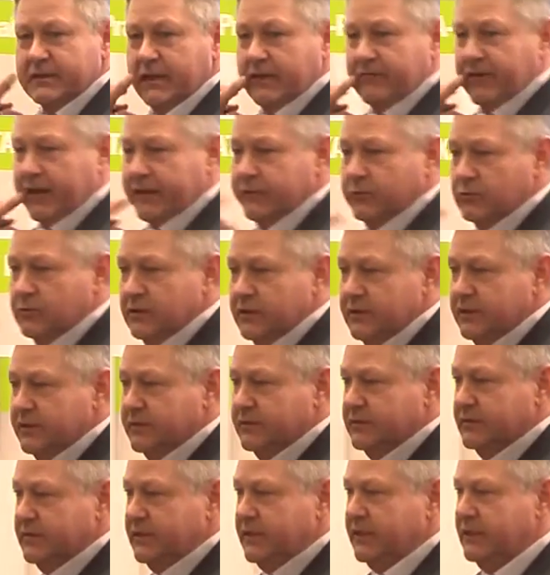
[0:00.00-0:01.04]
die Erwartung
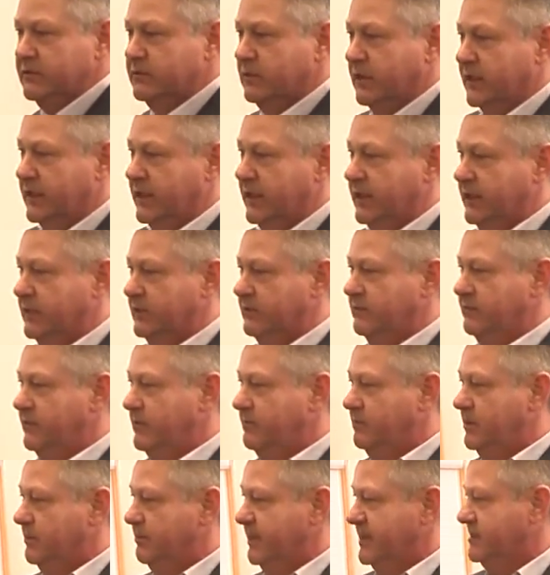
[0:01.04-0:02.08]
ist, Ihnen zu erklären, wie
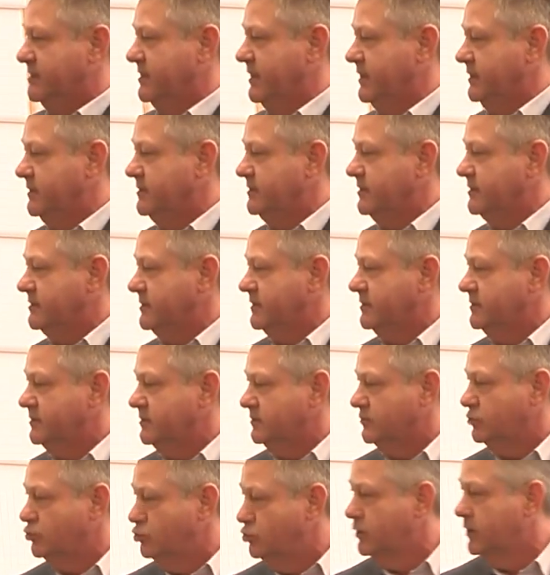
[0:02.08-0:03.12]
wir bei Zeiss das Ganze
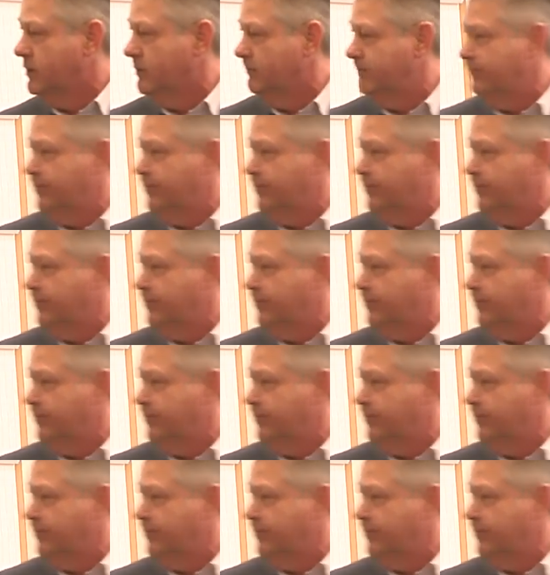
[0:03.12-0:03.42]
tun.